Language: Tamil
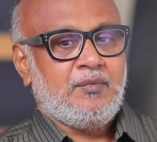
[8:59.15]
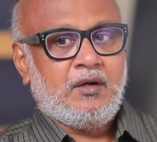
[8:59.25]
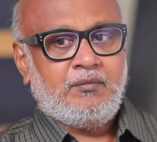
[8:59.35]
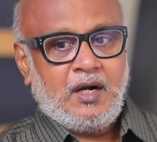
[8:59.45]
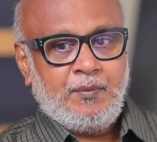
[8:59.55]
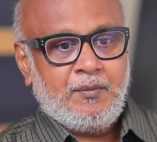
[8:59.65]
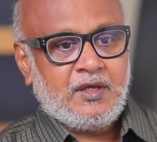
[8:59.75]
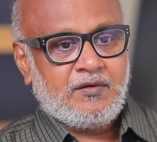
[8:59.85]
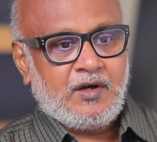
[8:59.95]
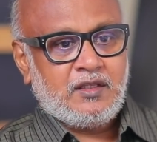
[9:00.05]
பெரும்பான்மை
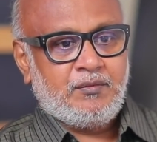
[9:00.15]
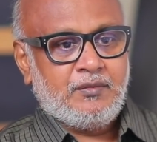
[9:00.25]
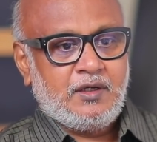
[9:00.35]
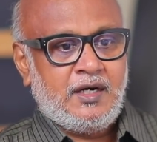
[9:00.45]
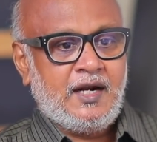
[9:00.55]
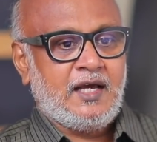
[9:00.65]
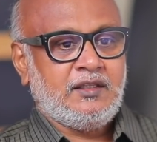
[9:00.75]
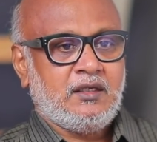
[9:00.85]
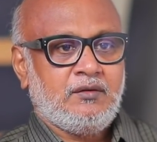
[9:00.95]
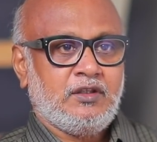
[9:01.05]
மதவாதம்
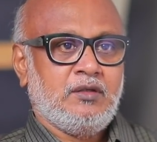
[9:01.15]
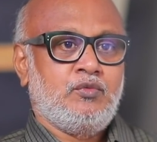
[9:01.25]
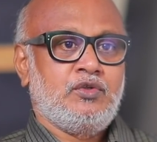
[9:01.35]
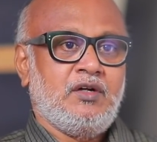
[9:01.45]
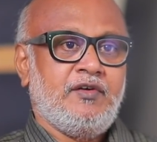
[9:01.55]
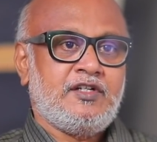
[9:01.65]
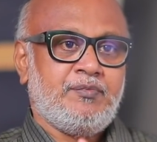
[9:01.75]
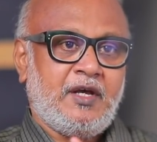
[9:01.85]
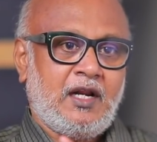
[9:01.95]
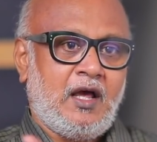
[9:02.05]
ரெண்டாயிரத்தி இருபத்தி மூன்றில்
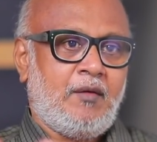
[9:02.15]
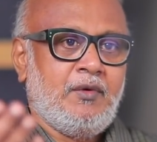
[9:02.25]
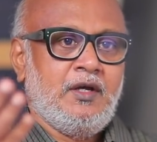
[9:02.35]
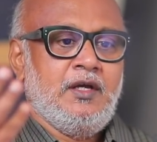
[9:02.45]
வெற்றி பெறலாம்